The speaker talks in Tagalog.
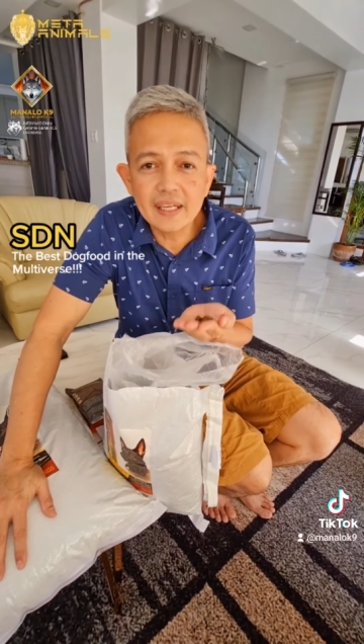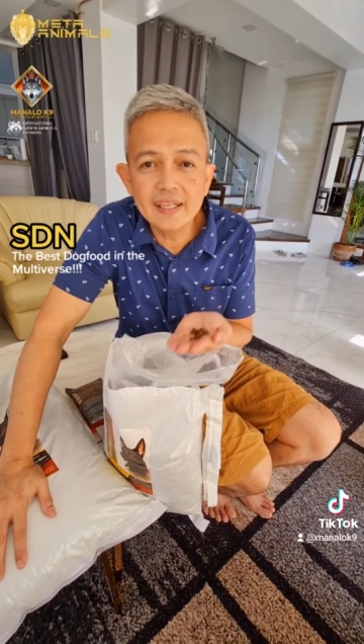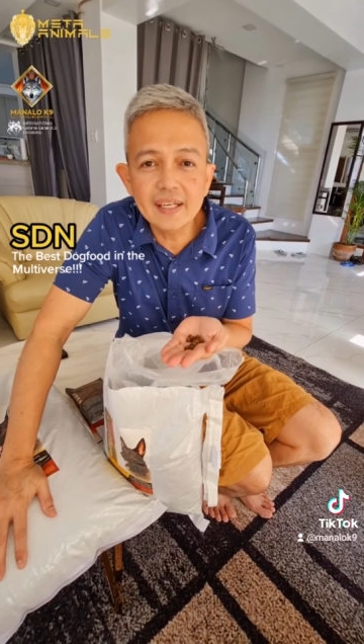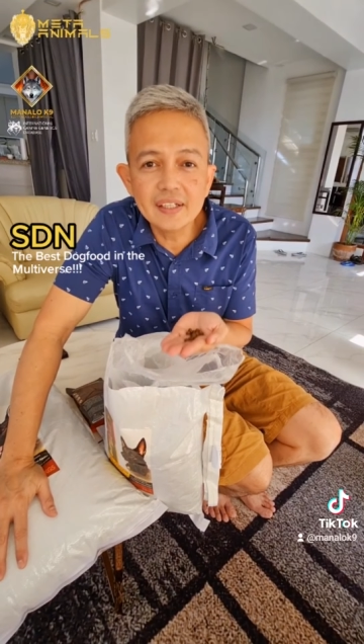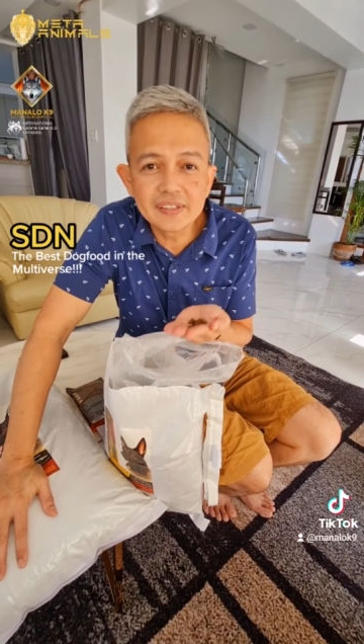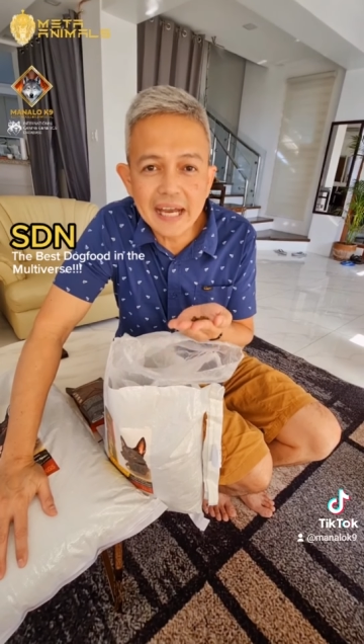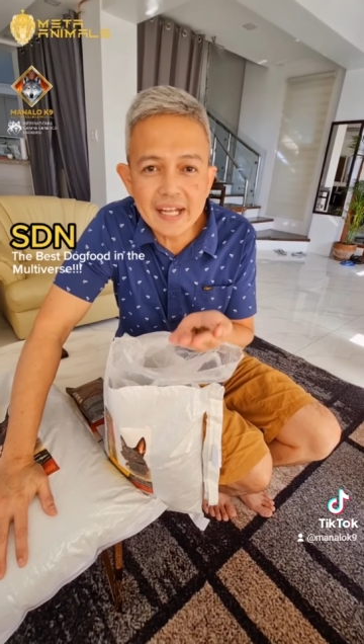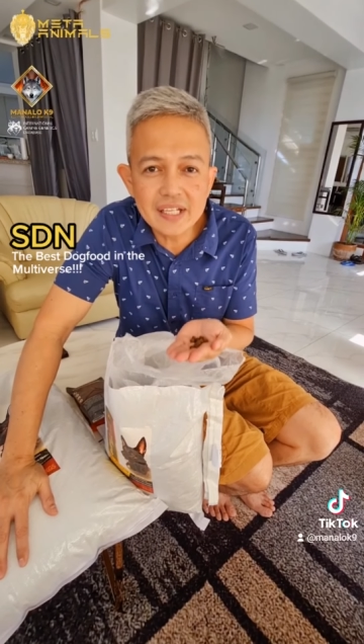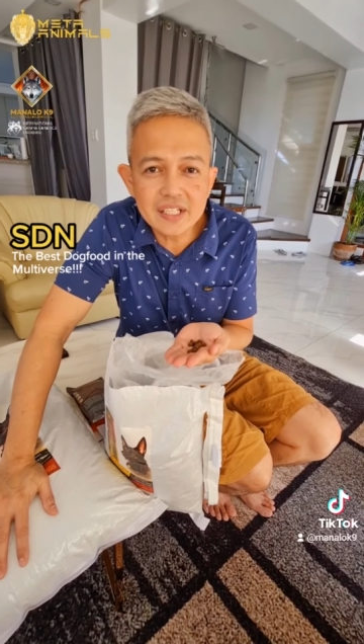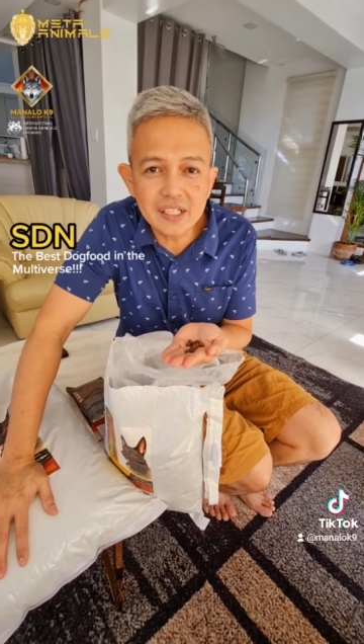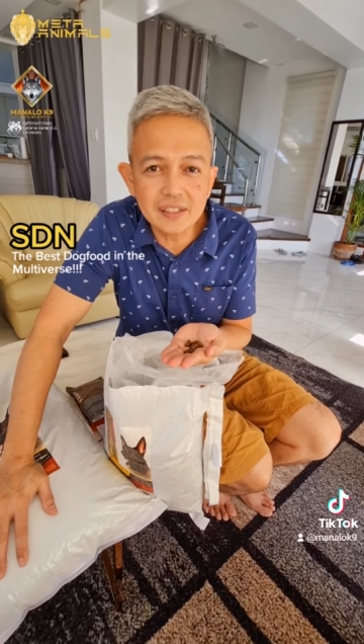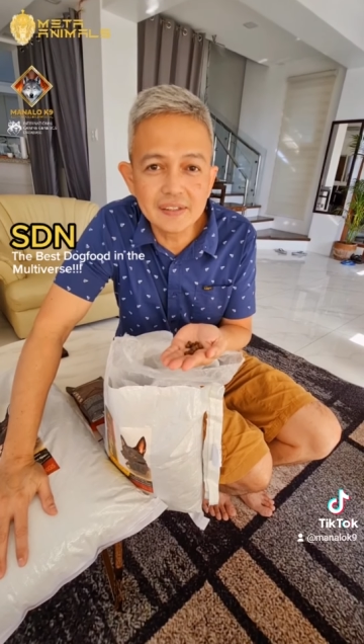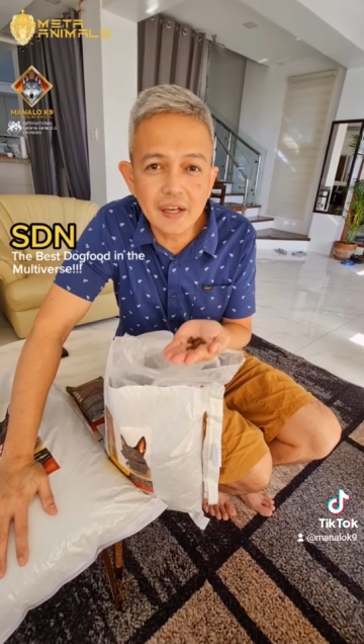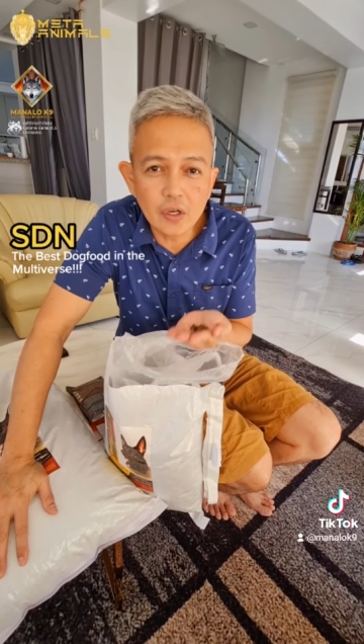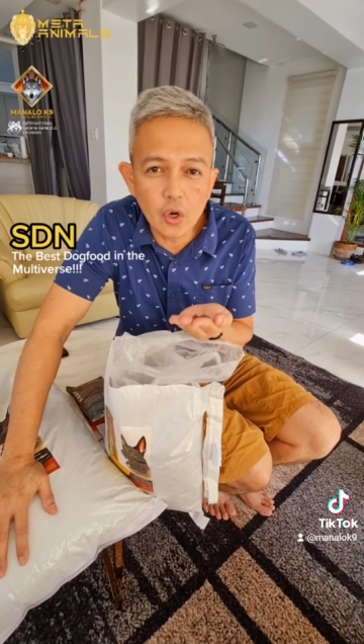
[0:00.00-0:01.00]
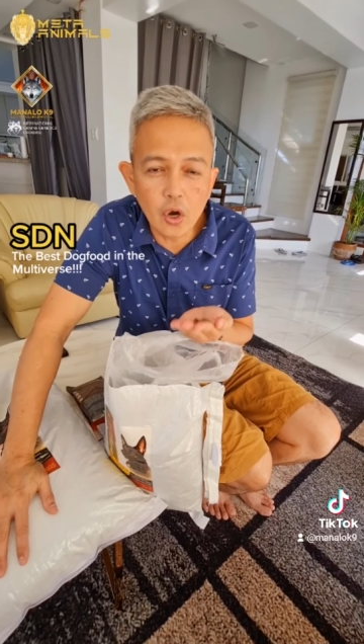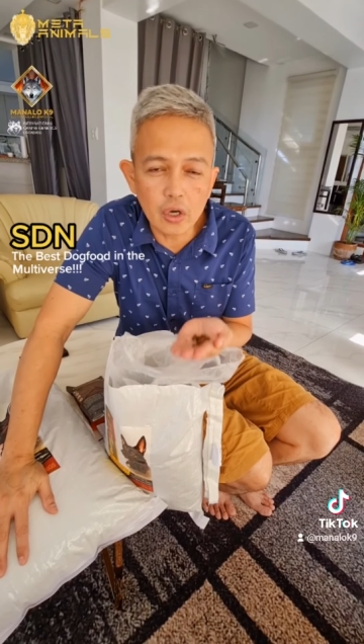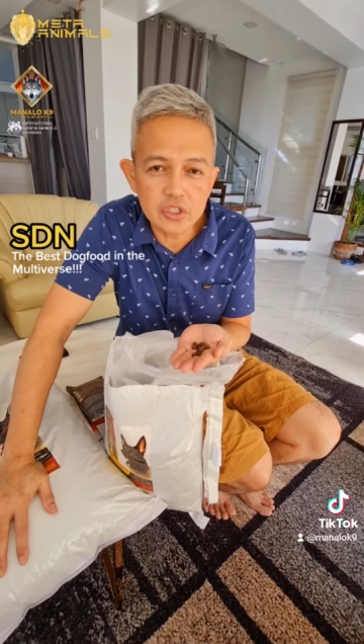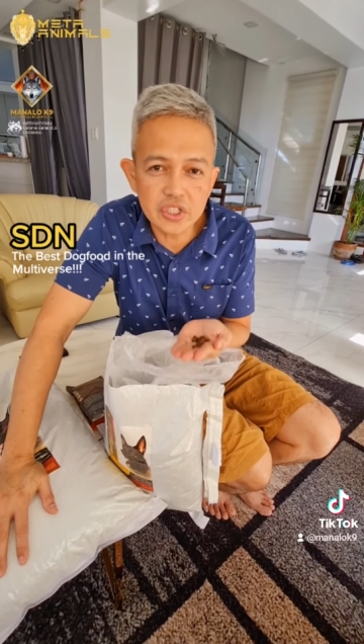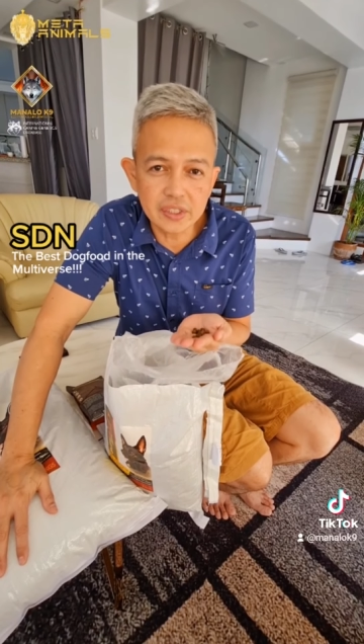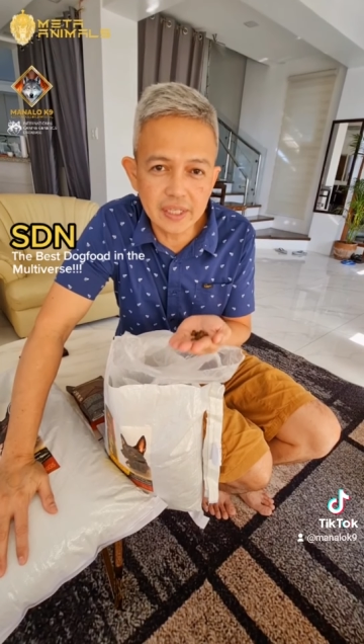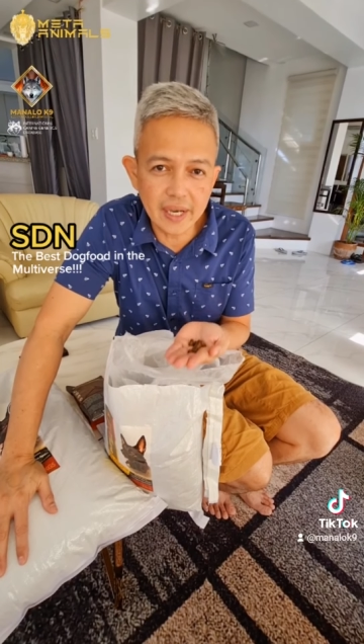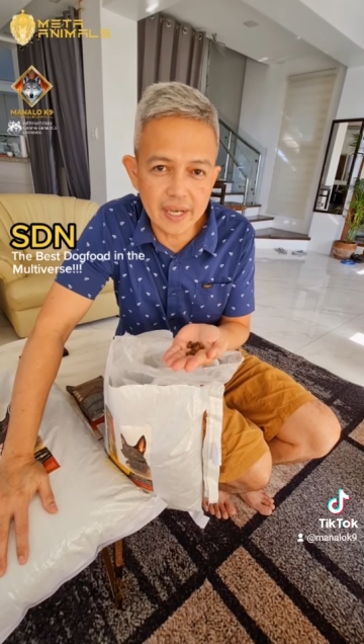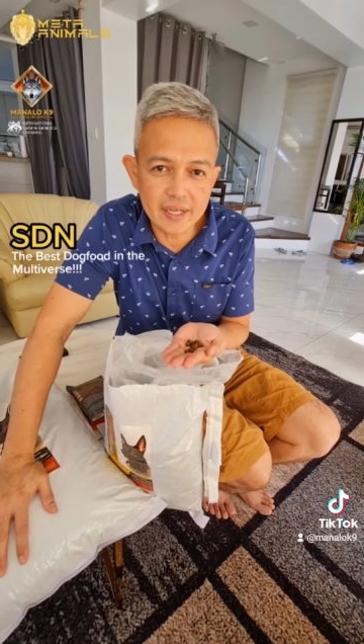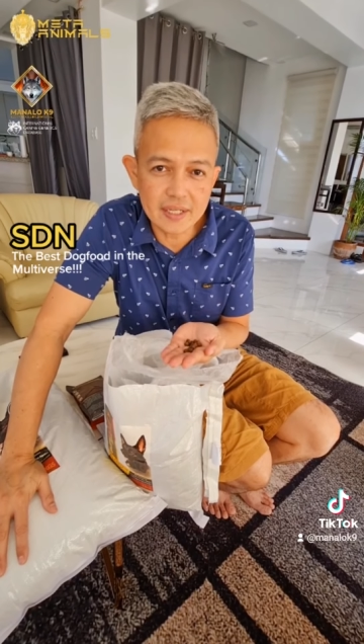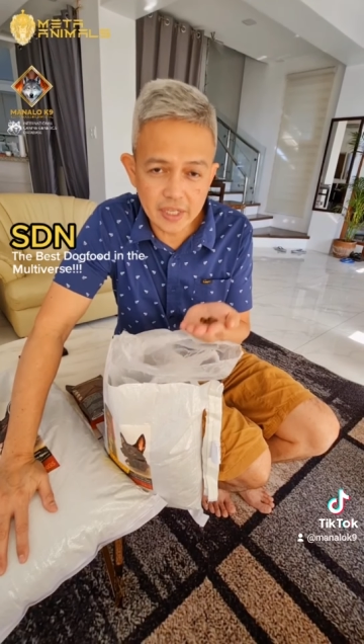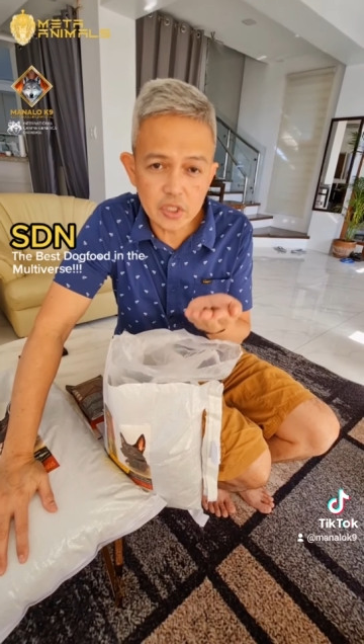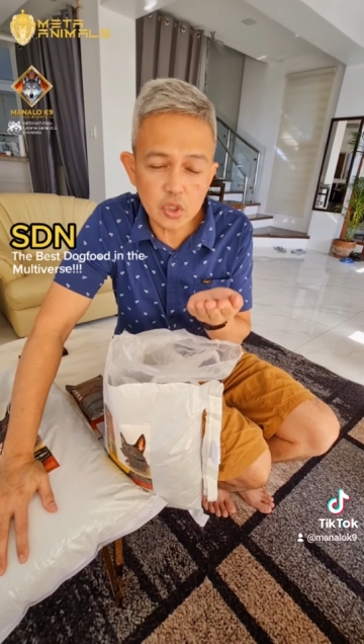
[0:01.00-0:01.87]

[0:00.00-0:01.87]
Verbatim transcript: naging rancid, nag-oxidize.